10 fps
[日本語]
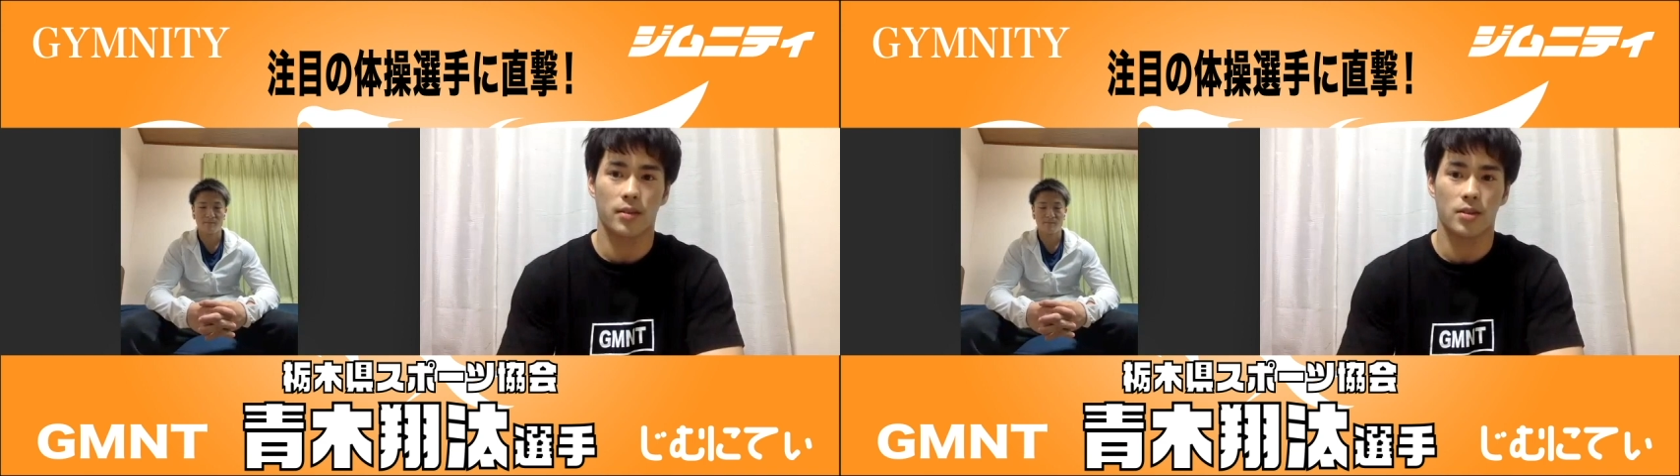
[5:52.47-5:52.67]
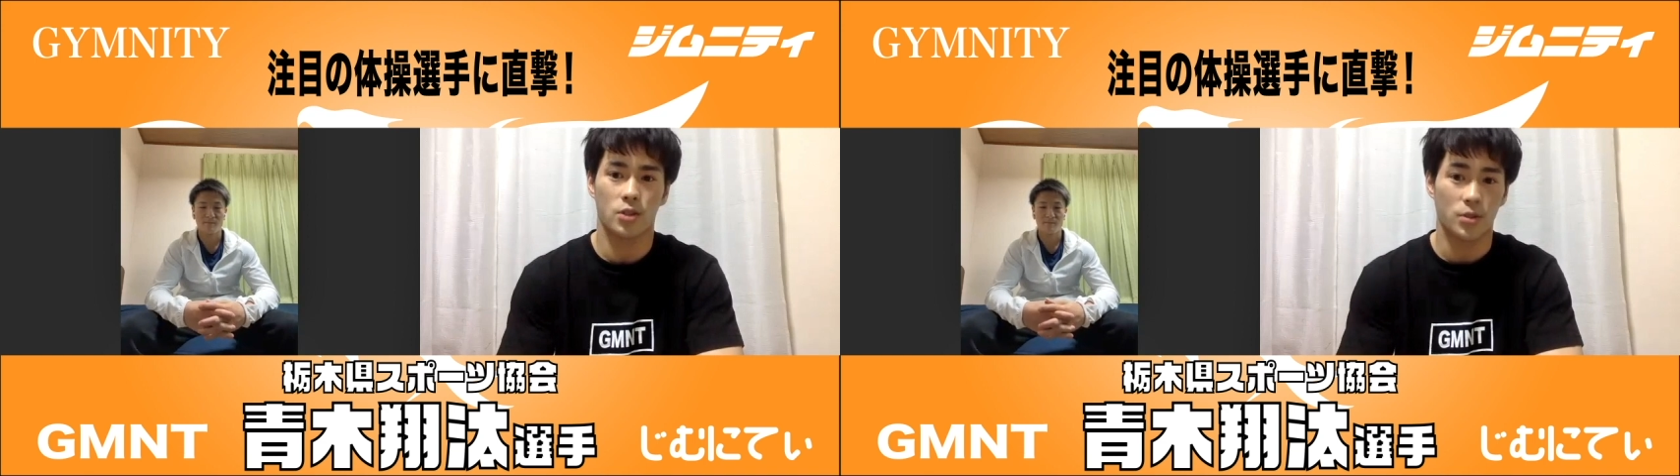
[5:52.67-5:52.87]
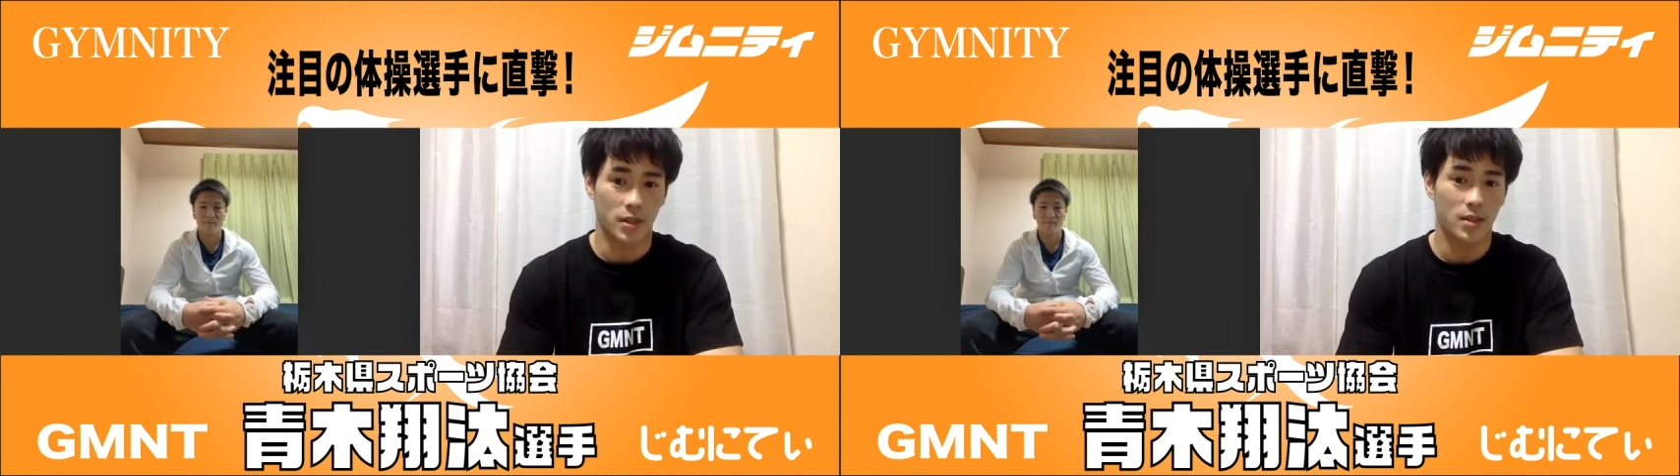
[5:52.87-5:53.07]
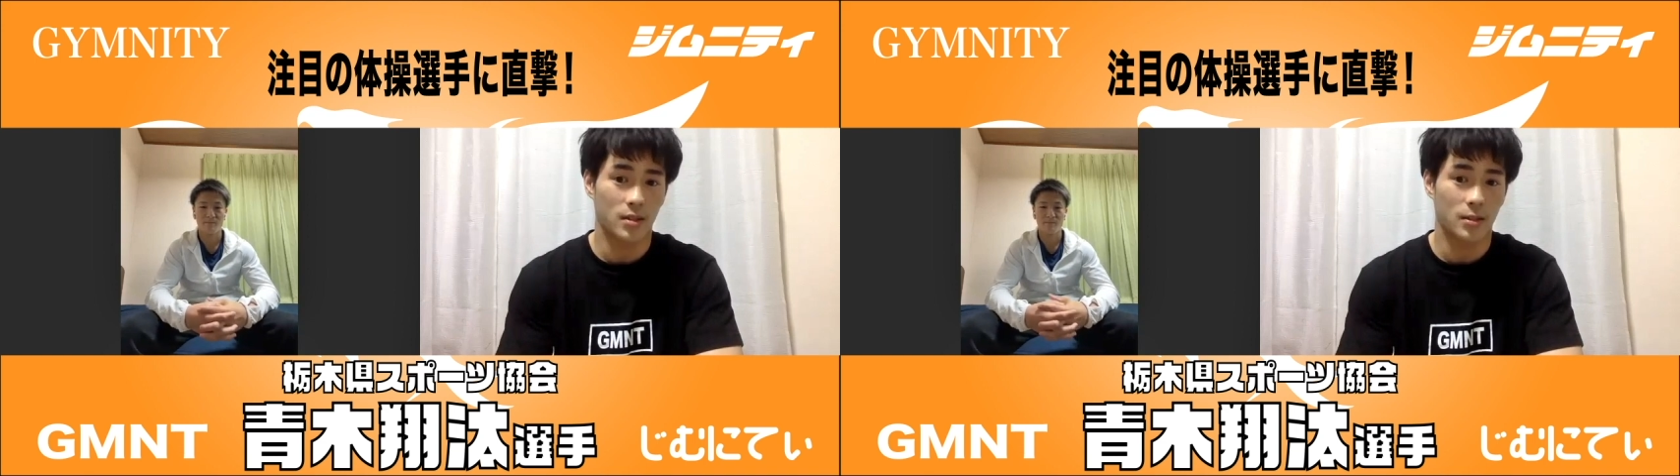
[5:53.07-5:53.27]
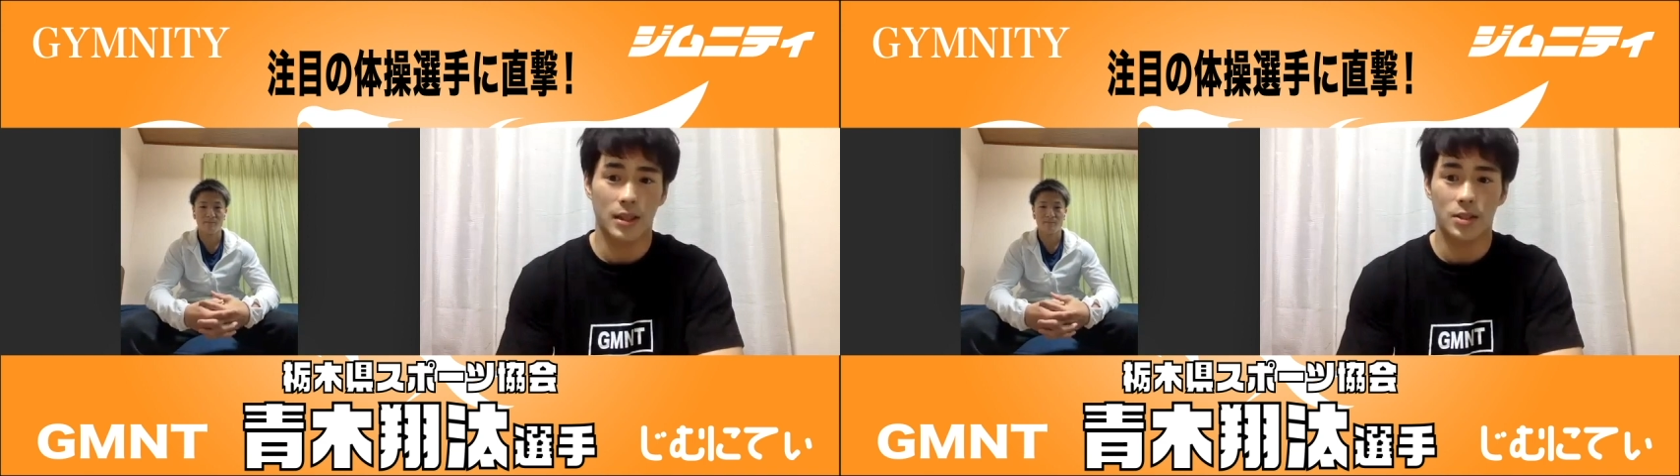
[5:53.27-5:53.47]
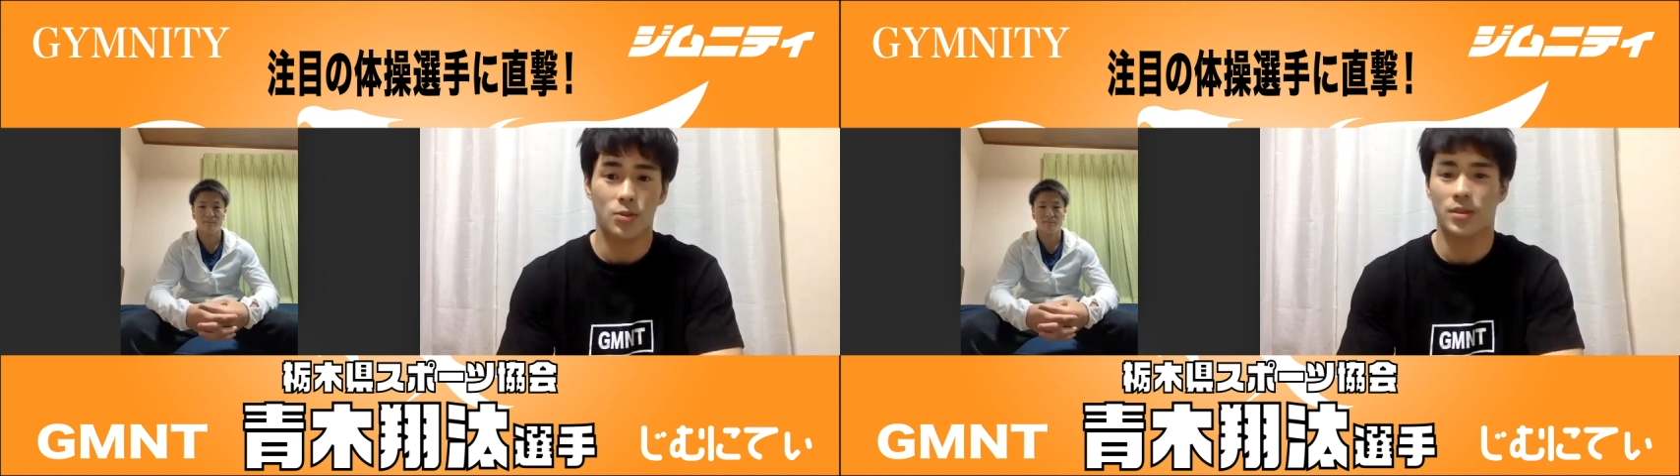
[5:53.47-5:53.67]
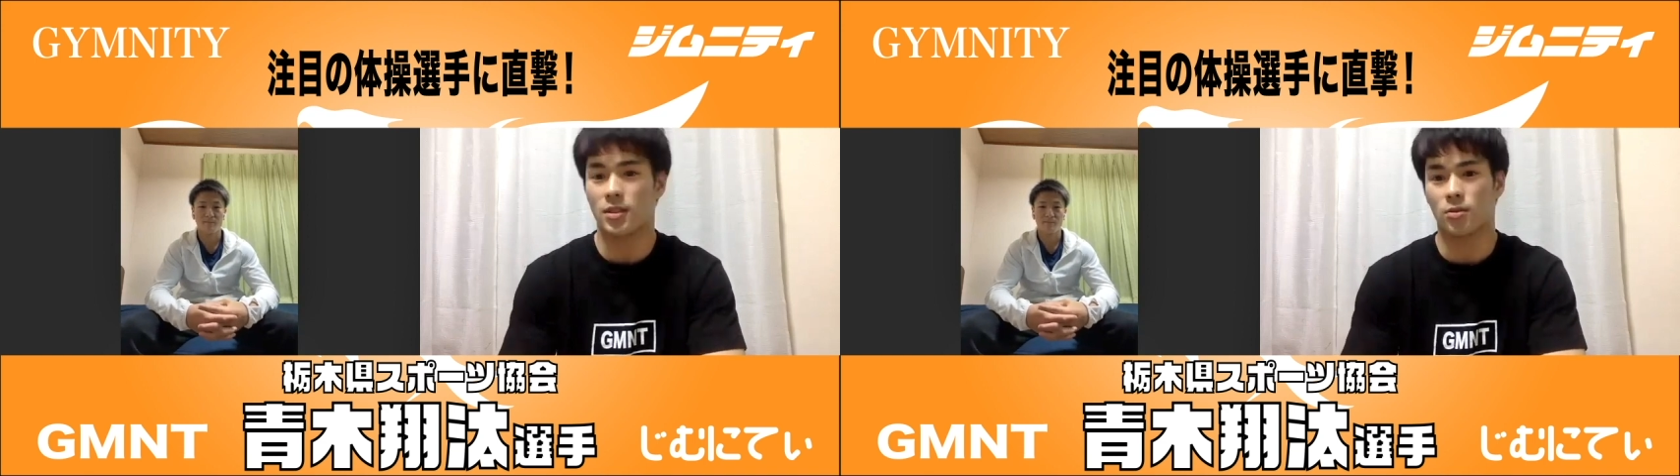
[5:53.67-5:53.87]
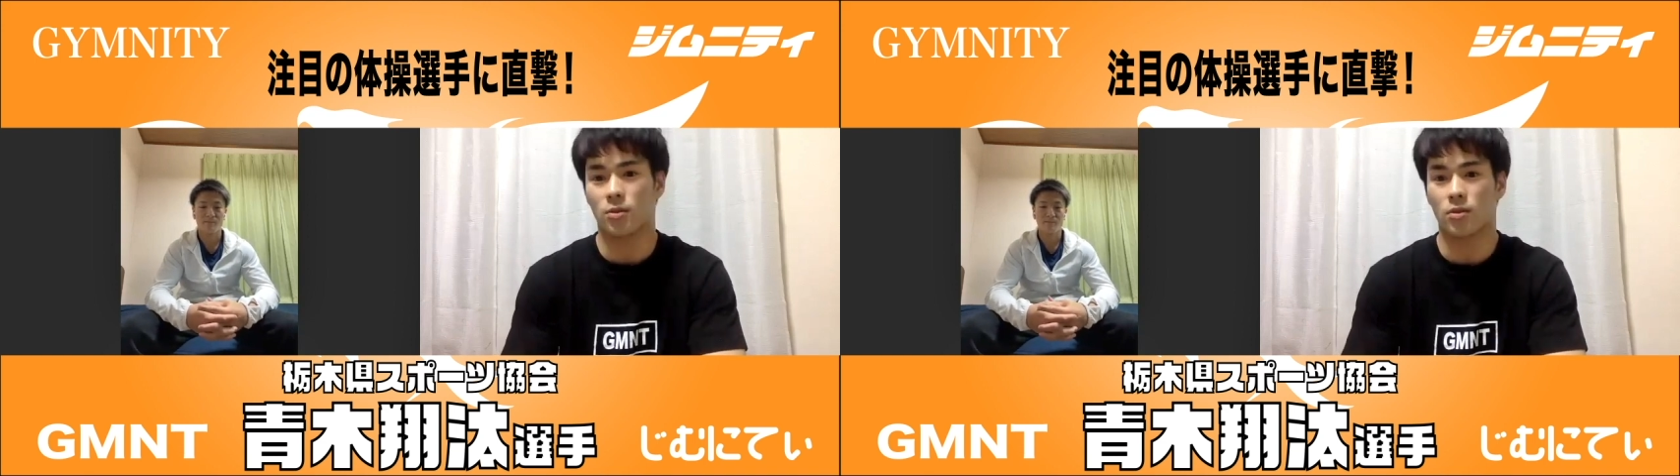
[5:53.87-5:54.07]
順位、通過順位っ
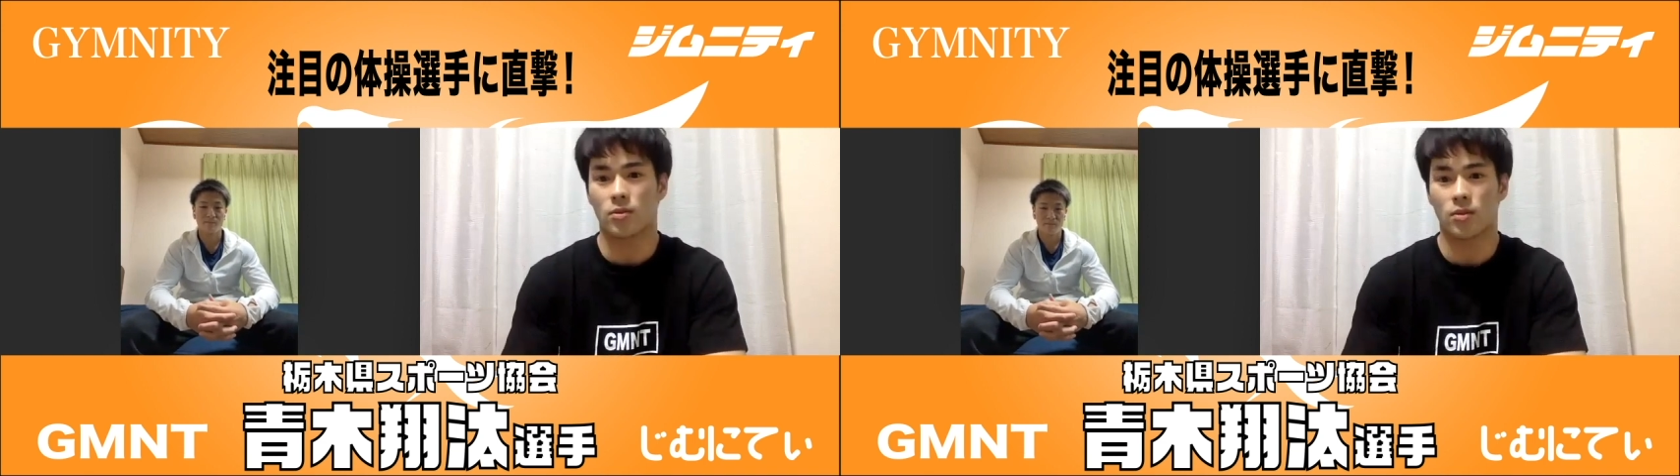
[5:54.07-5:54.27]
ていうのを教